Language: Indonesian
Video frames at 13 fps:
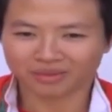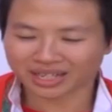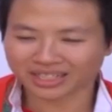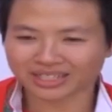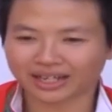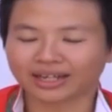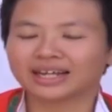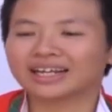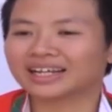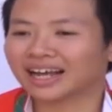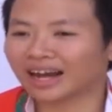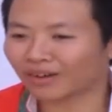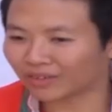bisa sih
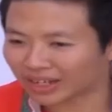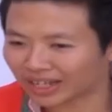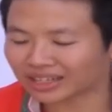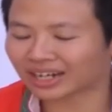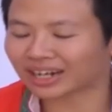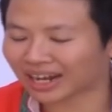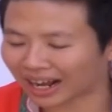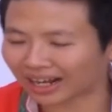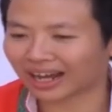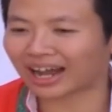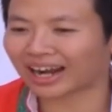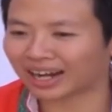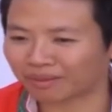iya wi tenang
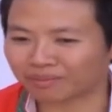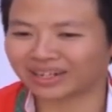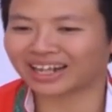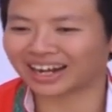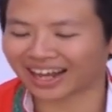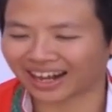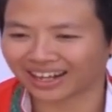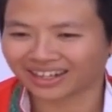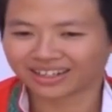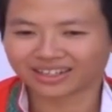kalem rileks